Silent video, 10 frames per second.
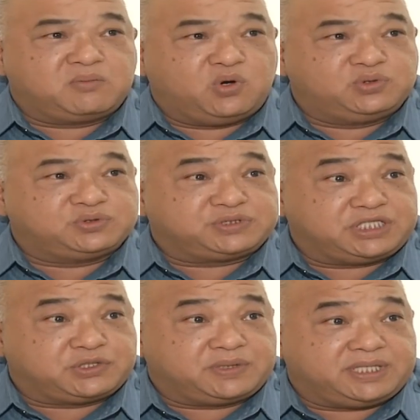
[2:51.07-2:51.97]
Ganun ang
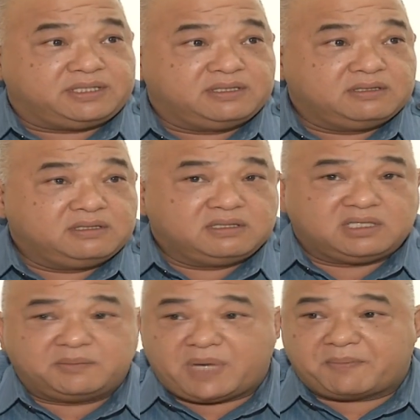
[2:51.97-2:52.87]
modus nito eh.
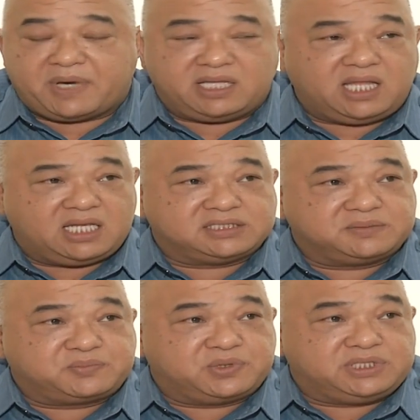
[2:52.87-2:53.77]
Nagpapakilala
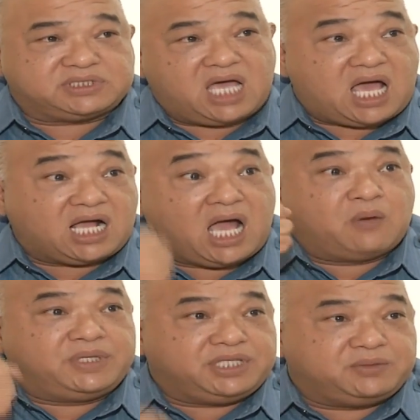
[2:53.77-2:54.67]
siyang pulis,
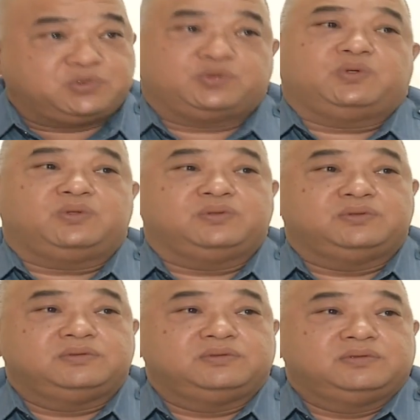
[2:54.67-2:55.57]
aagawin niya yung motor.
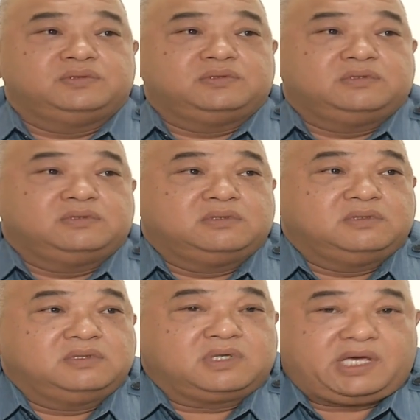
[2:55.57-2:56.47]

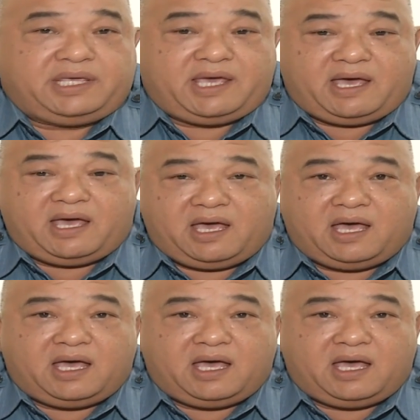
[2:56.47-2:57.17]
Kaya